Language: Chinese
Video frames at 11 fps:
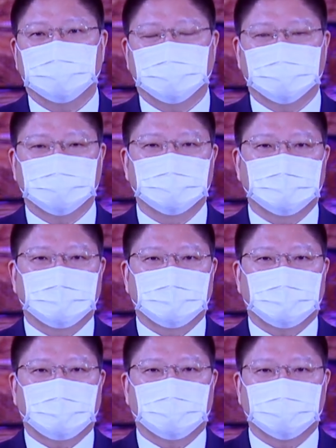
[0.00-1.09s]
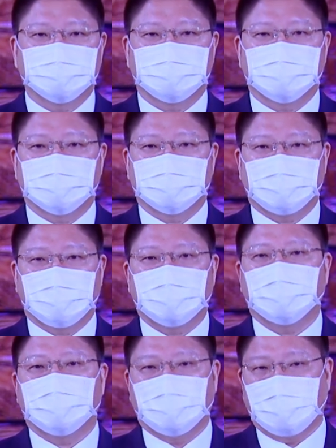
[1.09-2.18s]
哦，那后学的爷
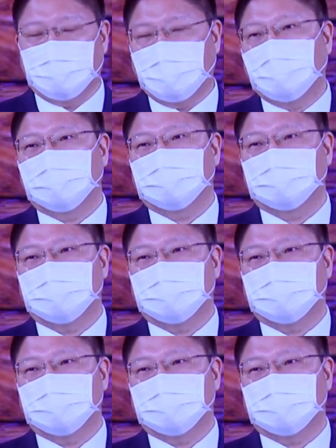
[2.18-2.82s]
爷奶奶